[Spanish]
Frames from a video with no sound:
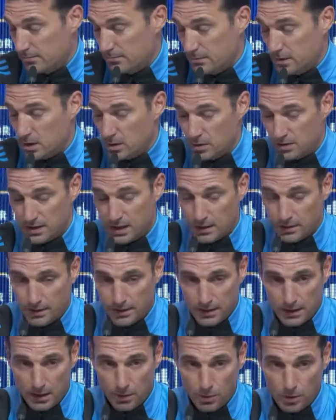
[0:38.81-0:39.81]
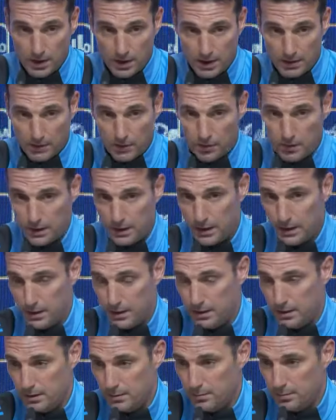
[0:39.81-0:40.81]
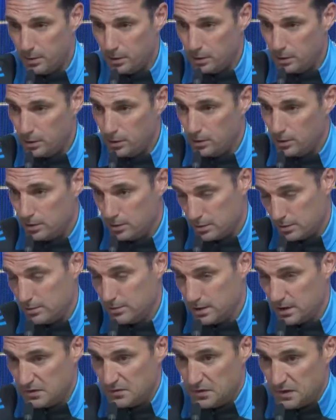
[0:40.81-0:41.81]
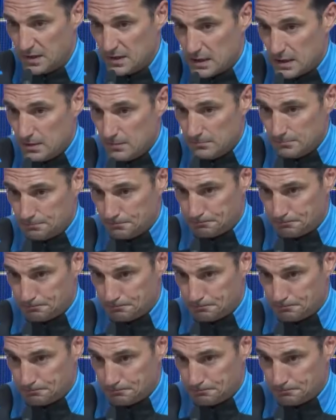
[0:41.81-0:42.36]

todos saben, la vuelta fue un poco difícil,